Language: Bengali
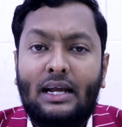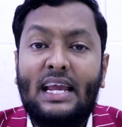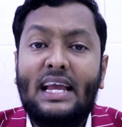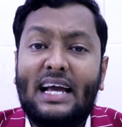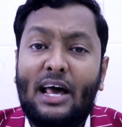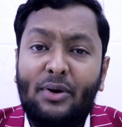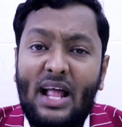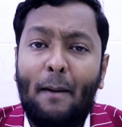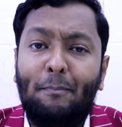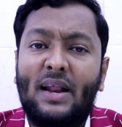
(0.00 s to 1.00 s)
কি কারণে
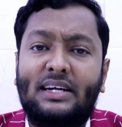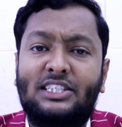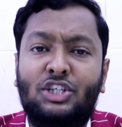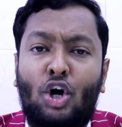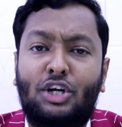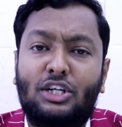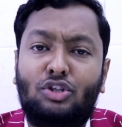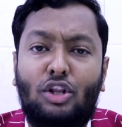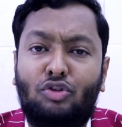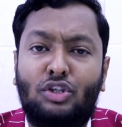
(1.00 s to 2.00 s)
আপনার কাছে সঠিক
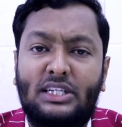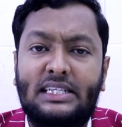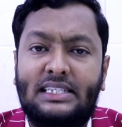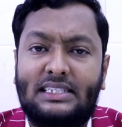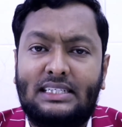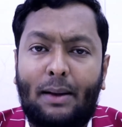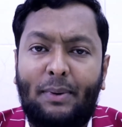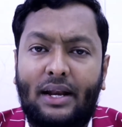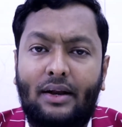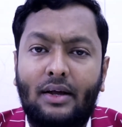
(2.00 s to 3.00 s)
তথ্য তিনি দিতে
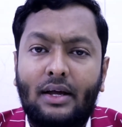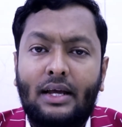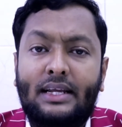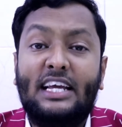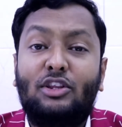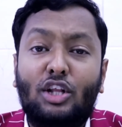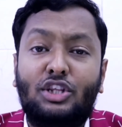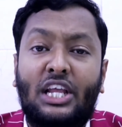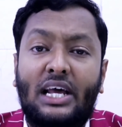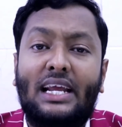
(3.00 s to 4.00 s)
যাবেন কি
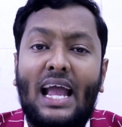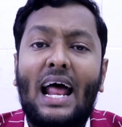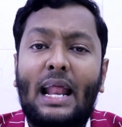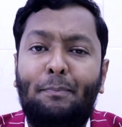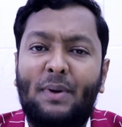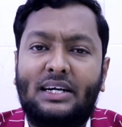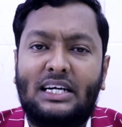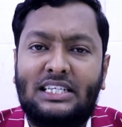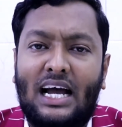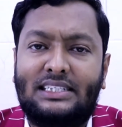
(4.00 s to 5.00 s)
তথ্যের জ্ঞান আপনার
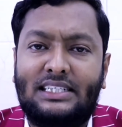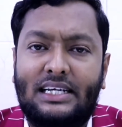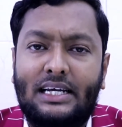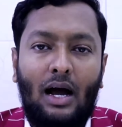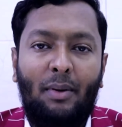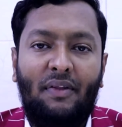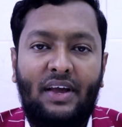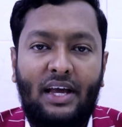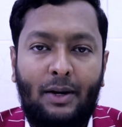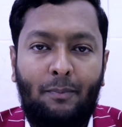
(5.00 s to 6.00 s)
কাছে আছে
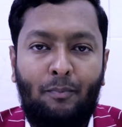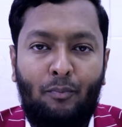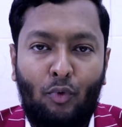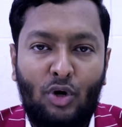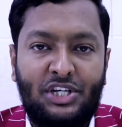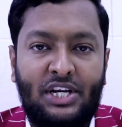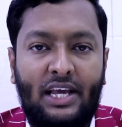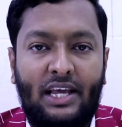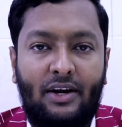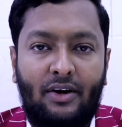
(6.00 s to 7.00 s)
আমাদের
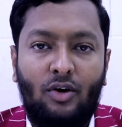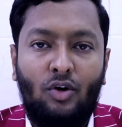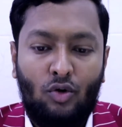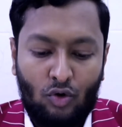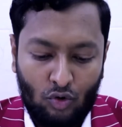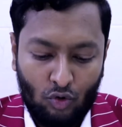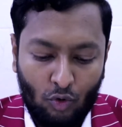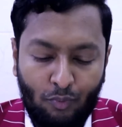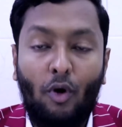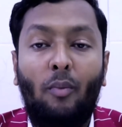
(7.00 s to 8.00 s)
পুলিশের
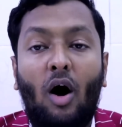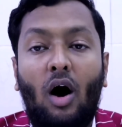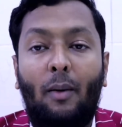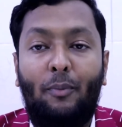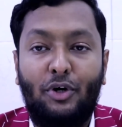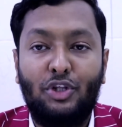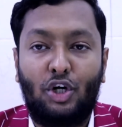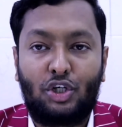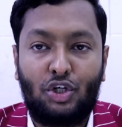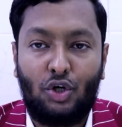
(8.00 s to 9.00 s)

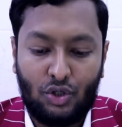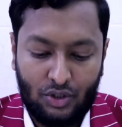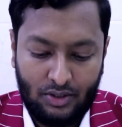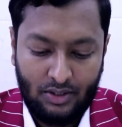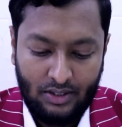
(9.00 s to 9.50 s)
উপমহাপরিদর্শক